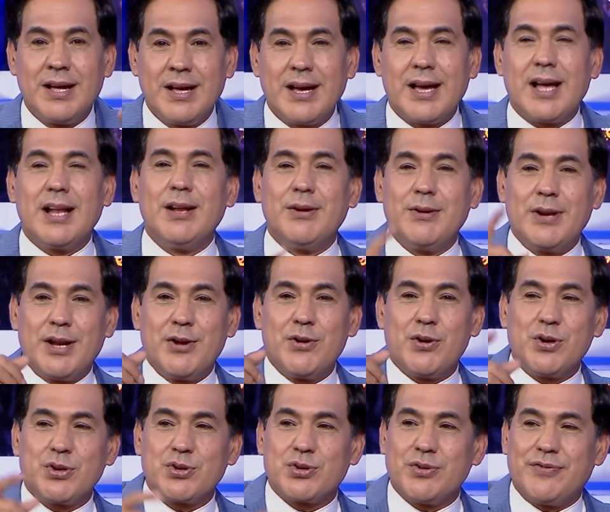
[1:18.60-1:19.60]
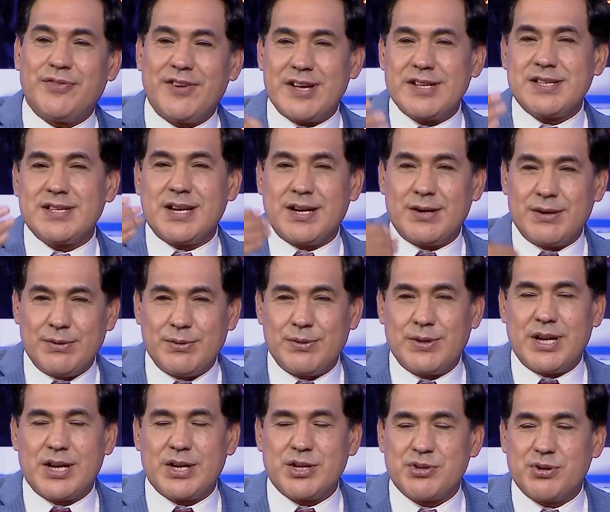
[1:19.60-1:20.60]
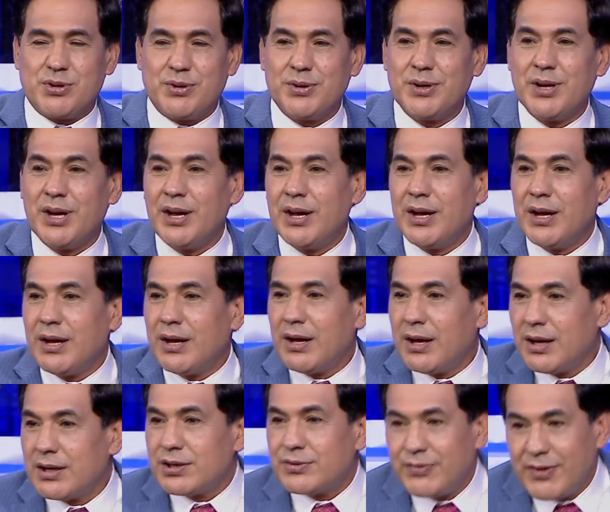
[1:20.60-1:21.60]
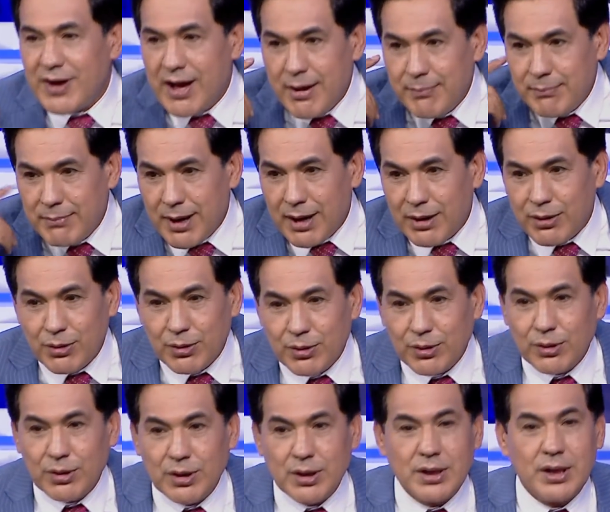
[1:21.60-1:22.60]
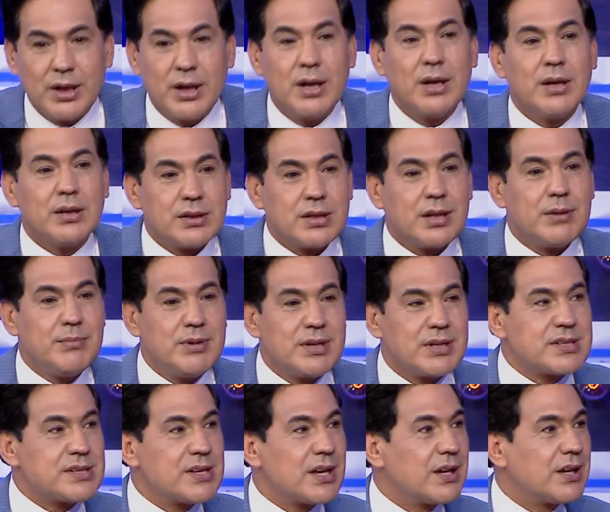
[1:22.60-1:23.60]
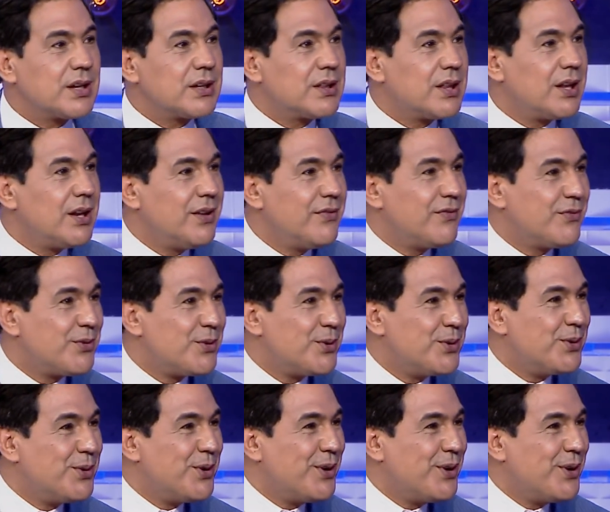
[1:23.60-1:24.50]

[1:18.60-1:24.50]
خليونا نخرجوا فاصل ونرجع اش فاهم قولوا سمير سكر تليفونه